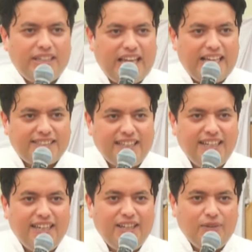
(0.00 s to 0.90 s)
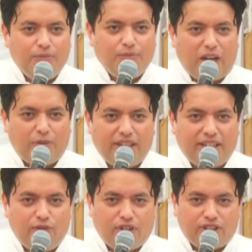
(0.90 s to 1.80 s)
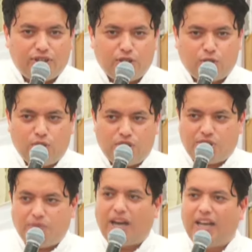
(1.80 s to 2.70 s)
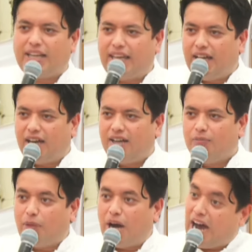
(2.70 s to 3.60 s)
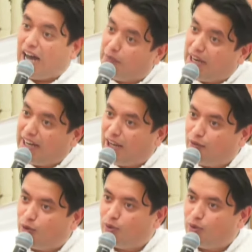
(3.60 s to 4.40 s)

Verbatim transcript: ऐसे बाइबल के वर्सेस को इस्तेमाल किया महान बन गए वो